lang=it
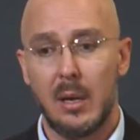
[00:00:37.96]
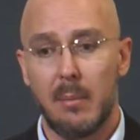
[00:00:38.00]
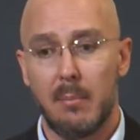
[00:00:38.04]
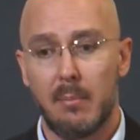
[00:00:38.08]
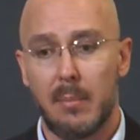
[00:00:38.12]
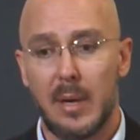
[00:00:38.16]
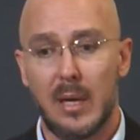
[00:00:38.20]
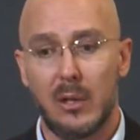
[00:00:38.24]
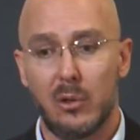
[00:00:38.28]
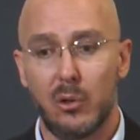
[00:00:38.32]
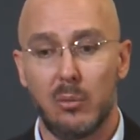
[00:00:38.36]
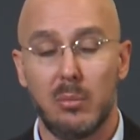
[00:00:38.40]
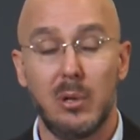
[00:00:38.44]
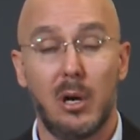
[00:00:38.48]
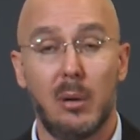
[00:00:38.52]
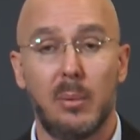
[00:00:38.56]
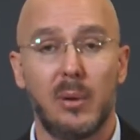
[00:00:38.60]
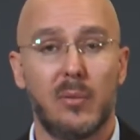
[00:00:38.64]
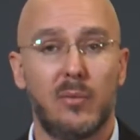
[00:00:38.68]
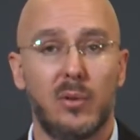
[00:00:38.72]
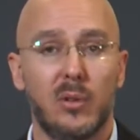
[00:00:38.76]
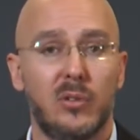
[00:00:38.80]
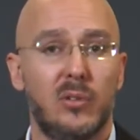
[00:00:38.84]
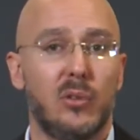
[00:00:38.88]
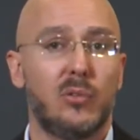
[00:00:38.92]
ma dobbiamo per
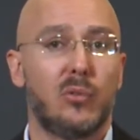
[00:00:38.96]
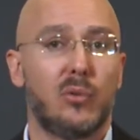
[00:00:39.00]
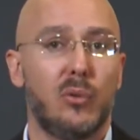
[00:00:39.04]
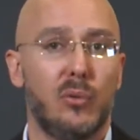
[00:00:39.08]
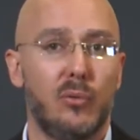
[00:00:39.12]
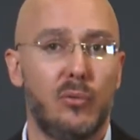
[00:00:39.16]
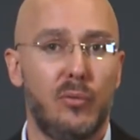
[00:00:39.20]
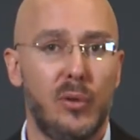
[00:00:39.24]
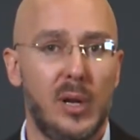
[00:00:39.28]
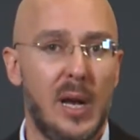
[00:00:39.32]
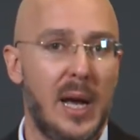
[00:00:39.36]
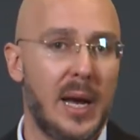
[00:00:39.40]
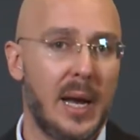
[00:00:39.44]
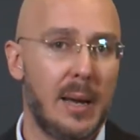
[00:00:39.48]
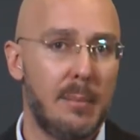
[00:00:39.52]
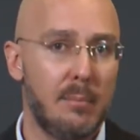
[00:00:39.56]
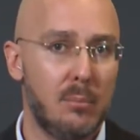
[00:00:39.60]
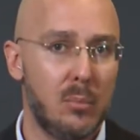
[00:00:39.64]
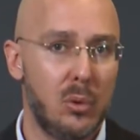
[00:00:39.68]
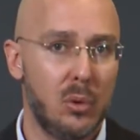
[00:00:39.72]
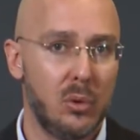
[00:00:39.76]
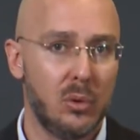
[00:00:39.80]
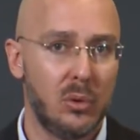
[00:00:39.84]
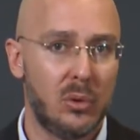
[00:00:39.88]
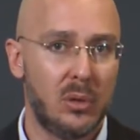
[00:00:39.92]
forza sconfinare a
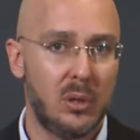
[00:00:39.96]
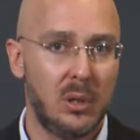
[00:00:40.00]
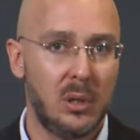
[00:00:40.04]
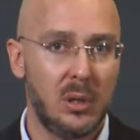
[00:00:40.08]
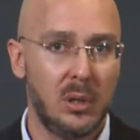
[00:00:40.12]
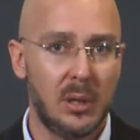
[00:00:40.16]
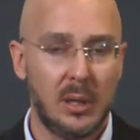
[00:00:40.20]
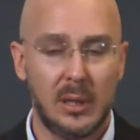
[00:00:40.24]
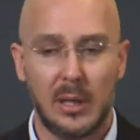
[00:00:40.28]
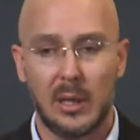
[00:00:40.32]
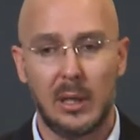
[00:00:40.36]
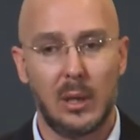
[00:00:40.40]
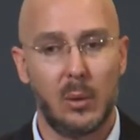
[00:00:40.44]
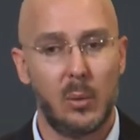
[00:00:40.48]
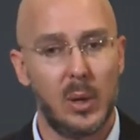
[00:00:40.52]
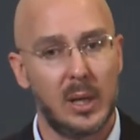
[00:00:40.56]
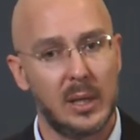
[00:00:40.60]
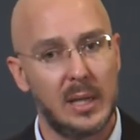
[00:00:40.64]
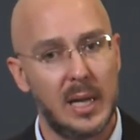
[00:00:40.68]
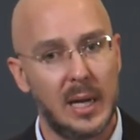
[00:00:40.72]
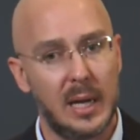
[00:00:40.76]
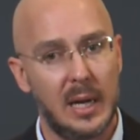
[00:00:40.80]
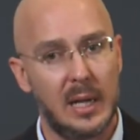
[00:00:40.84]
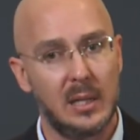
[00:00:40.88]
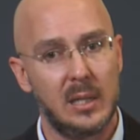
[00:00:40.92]
monte, andando a
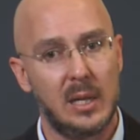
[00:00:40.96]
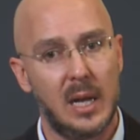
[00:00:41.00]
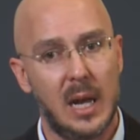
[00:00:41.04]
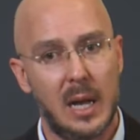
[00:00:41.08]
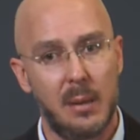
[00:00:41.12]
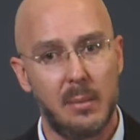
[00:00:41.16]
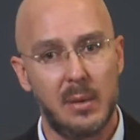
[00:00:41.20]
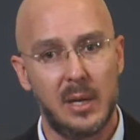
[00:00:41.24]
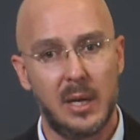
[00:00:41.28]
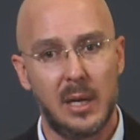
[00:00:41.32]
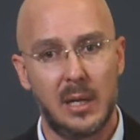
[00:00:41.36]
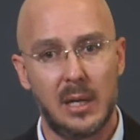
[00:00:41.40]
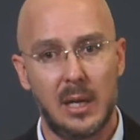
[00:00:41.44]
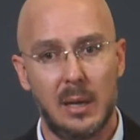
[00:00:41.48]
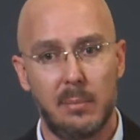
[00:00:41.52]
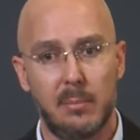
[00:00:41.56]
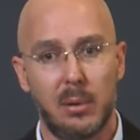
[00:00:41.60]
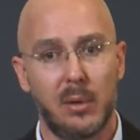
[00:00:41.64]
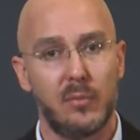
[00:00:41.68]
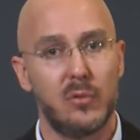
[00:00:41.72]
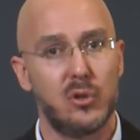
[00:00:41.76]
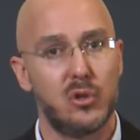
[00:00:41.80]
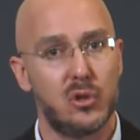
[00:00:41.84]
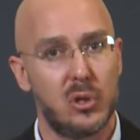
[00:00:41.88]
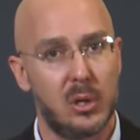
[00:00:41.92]
guardare la dinamica di
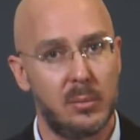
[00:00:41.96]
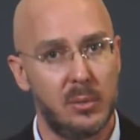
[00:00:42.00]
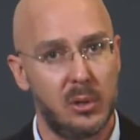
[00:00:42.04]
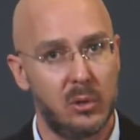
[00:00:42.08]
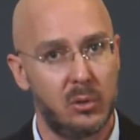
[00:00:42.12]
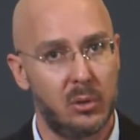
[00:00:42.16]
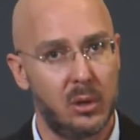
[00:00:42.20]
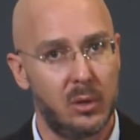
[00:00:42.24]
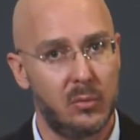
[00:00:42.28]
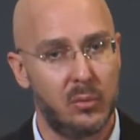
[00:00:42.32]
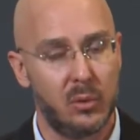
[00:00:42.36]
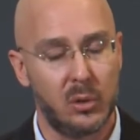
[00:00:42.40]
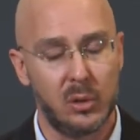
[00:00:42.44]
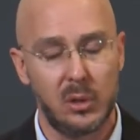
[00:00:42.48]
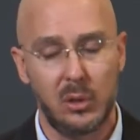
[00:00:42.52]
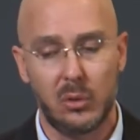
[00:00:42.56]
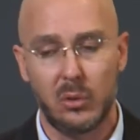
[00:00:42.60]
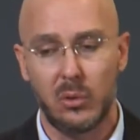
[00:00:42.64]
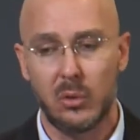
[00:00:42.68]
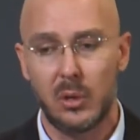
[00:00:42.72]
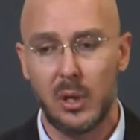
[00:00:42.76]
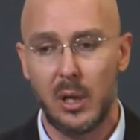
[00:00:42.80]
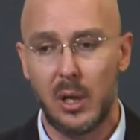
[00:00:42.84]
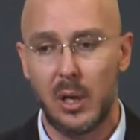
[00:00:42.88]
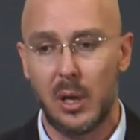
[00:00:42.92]
approvvigionamento dei
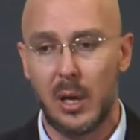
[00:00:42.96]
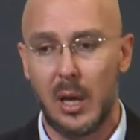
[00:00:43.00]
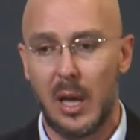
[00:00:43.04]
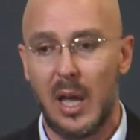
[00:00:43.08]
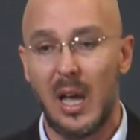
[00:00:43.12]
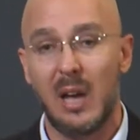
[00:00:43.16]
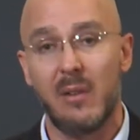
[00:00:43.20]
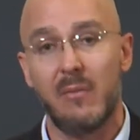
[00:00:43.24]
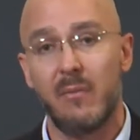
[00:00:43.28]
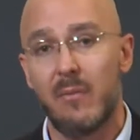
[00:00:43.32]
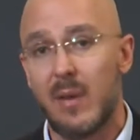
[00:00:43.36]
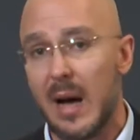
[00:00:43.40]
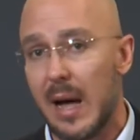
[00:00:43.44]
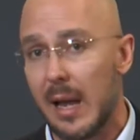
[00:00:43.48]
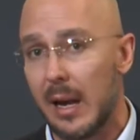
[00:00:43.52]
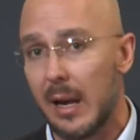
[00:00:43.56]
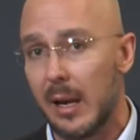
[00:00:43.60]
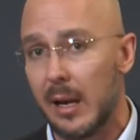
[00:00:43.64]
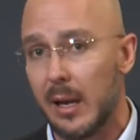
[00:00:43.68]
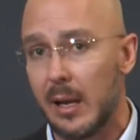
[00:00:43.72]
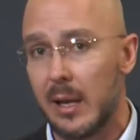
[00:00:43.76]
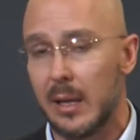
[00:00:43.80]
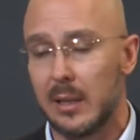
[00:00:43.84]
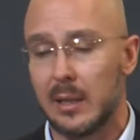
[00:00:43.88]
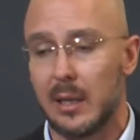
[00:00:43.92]
fornitori, e a
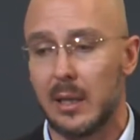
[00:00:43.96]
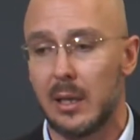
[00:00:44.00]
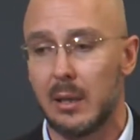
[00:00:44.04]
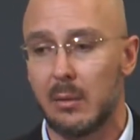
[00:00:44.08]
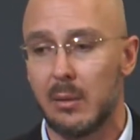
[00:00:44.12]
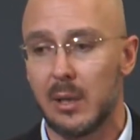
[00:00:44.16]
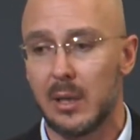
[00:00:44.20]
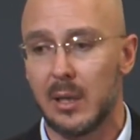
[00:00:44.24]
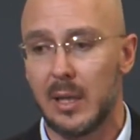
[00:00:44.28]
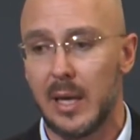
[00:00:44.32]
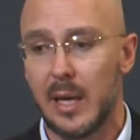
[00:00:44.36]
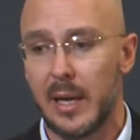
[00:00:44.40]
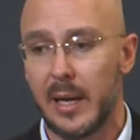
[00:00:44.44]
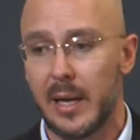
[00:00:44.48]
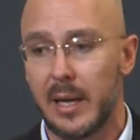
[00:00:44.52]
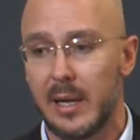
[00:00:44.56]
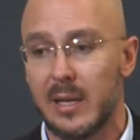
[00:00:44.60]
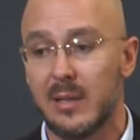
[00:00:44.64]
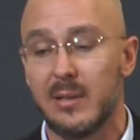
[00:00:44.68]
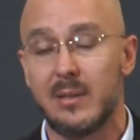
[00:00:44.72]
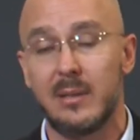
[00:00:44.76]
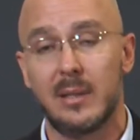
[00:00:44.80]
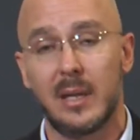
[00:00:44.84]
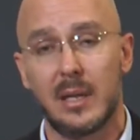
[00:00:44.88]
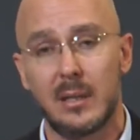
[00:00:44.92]
valle, andando a guardare le
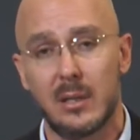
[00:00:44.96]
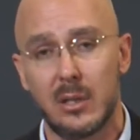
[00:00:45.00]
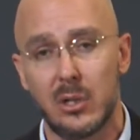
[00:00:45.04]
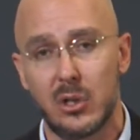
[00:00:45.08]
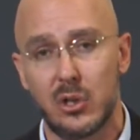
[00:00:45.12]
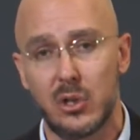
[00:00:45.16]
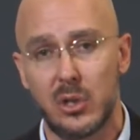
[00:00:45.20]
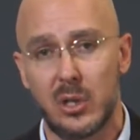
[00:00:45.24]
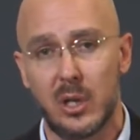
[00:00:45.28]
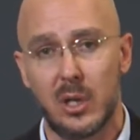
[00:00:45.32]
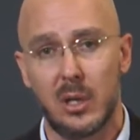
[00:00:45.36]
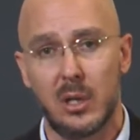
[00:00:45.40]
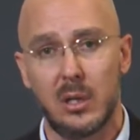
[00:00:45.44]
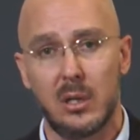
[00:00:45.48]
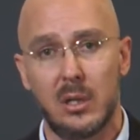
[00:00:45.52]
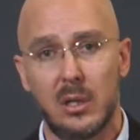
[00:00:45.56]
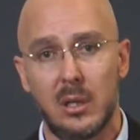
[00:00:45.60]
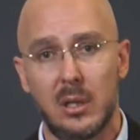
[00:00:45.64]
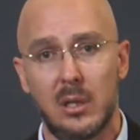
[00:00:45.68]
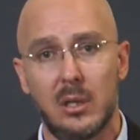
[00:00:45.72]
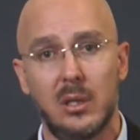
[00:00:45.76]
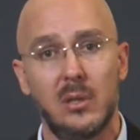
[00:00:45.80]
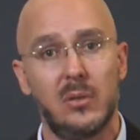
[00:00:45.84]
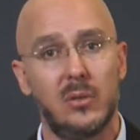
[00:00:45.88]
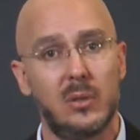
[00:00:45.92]
strategie
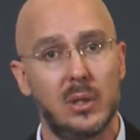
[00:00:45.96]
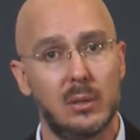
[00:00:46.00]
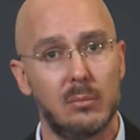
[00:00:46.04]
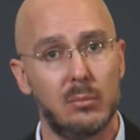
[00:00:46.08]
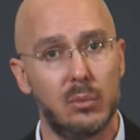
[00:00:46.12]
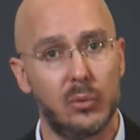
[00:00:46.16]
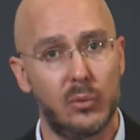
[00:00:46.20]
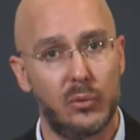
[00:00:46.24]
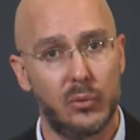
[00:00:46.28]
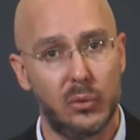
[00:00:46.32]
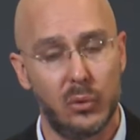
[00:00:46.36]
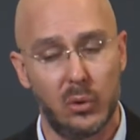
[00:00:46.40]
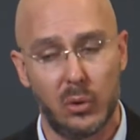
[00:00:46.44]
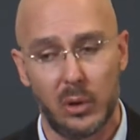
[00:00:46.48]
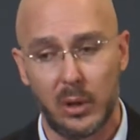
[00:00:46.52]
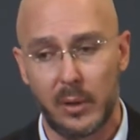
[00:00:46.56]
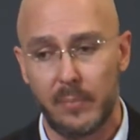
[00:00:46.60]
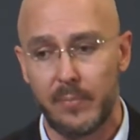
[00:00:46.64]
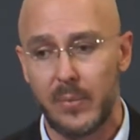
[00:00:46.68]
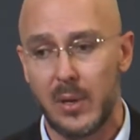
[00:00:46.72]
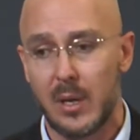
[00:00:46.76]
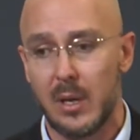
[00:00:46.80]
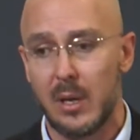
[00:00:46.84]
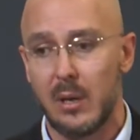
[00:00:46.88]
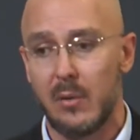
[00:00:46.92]
di distribuzione,
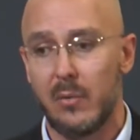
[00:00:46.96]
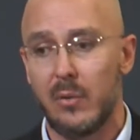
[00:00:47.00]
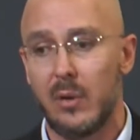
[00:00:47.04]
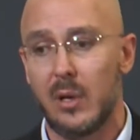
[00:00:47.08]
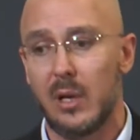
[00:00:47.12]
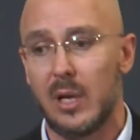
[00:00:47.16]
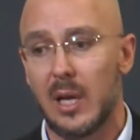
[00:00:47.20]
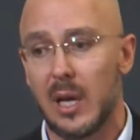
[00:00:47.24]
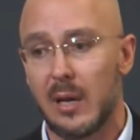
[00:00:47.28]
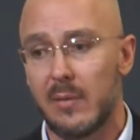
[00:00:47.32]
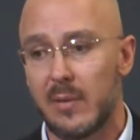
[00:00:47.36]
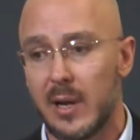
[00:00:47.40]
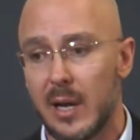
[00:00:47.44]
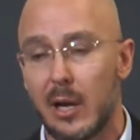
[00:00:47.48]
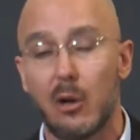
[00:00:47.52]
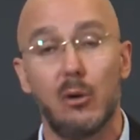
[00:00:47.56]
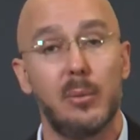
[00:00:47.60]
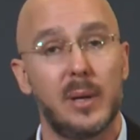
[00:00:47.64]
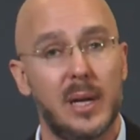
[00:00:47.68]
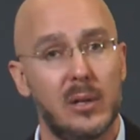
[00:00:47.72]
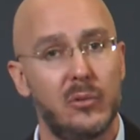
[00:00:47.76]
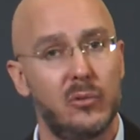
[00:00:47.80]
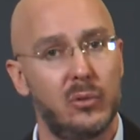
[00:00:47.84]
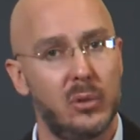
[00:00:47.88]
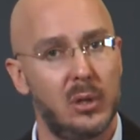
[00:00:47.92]
fino ad arrivare
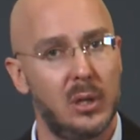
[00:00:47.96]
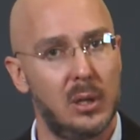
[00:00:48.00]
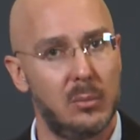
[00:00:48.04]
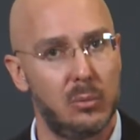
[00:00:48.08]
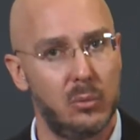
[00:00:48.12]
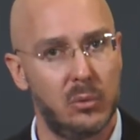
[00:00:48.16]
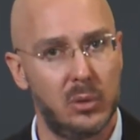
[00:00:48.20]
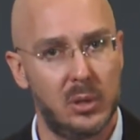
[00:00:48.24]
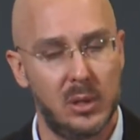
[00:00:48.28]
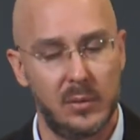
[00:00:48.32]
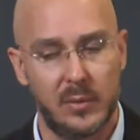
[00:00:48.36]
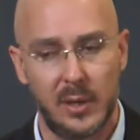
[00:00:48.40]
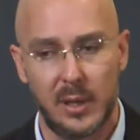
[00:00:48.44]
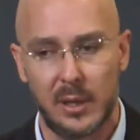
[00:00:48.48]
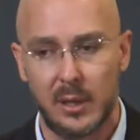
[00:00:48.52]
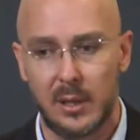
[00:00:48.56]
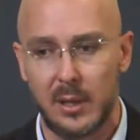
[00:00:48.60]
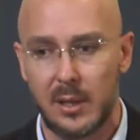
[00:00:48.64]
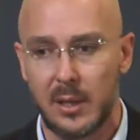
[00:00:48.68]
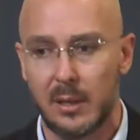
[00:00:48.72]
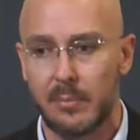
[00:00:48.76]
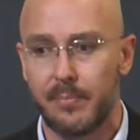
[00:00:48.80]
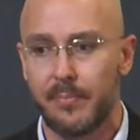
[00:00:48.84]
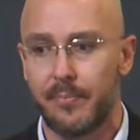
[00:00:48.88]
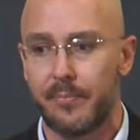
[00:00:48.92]
all'operazione dei punti
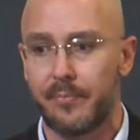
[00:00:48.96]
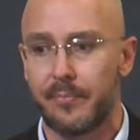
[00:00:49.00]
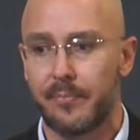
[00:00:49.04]
vendita.